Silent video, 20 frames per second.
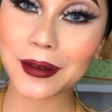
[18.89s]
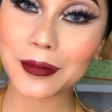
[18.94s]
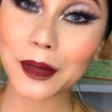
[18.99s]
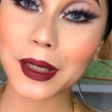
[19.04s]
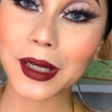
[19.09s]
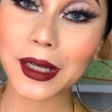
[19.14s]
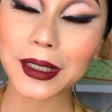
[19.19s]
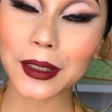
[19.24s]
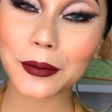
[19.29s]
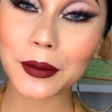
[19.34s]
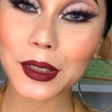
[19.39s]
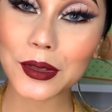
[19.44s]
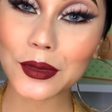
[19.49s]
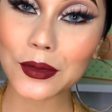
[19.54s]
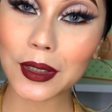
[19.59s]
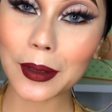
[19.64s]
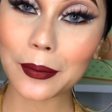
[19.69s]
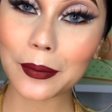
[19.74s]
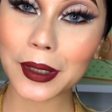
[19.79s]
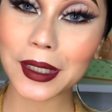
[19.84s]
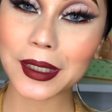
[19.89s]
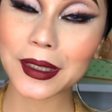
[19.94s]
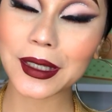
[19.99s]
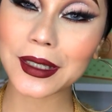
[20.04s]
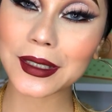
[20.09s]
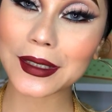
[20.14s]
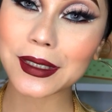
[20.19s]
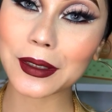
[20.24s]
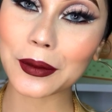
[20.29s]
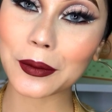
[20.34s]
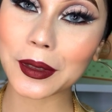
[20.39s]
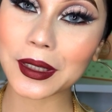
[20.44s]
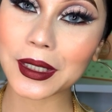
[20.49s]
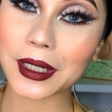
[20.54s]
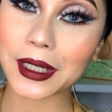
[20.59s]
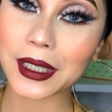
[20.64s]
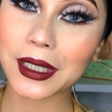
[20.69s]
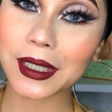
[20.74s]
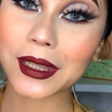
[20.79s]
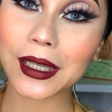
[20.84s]
Pueden activar su campanita que se
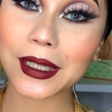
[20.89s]
encuentra aquí,